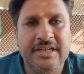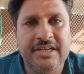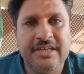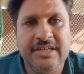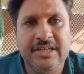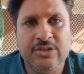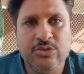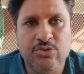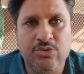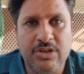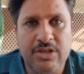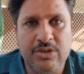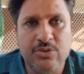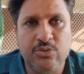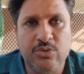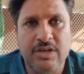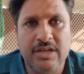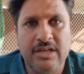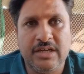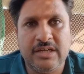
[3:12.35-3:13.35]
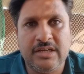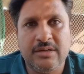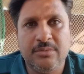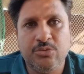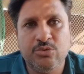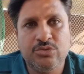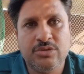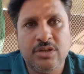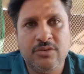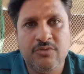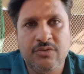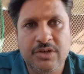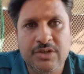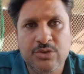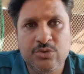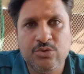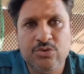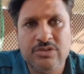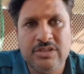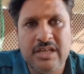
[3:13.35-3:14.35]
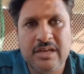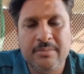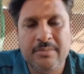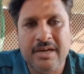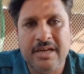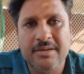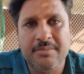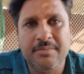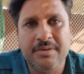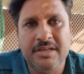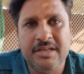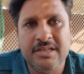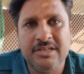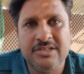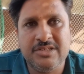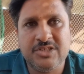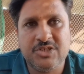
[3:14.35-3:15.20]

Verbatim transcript: टेडी है तो नहीं उड़ेगा कबूतर वही उड़ता है भाई मेरे